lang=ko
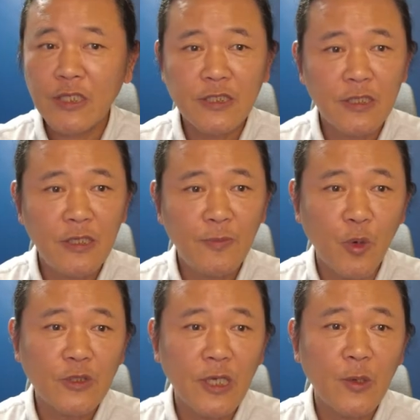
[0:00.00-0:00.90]
사진을
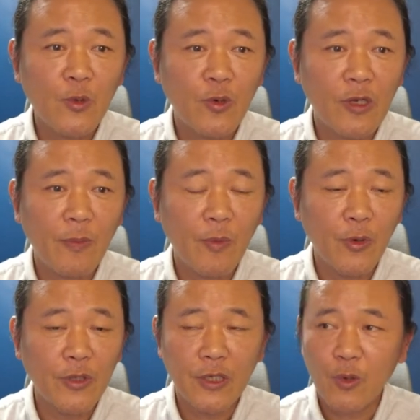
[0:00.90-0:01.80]
복사해 오는 걸 한번
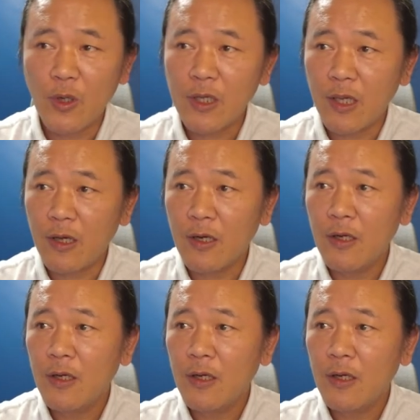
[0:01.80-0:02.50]
보여드리도록 할게요